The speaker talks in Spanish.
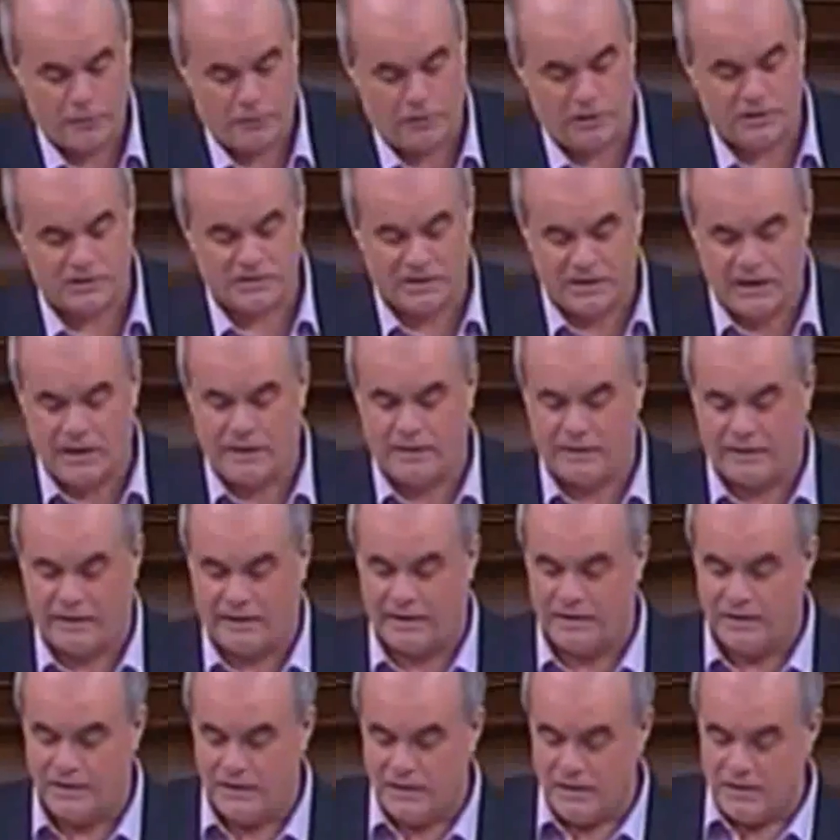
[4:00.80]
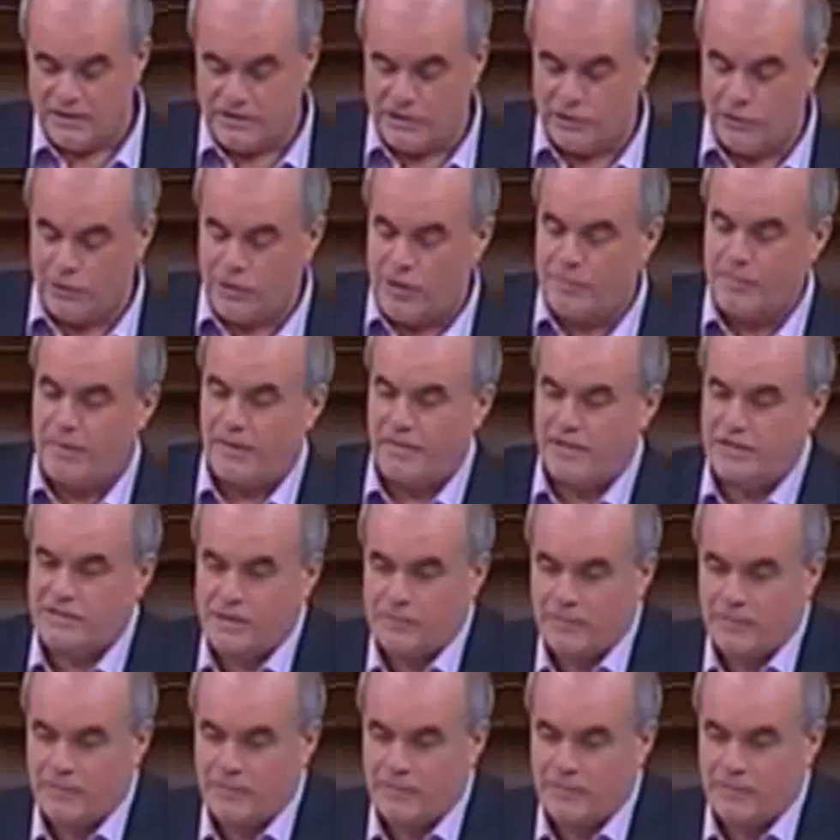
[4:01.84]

las convicciones de nadie, sino que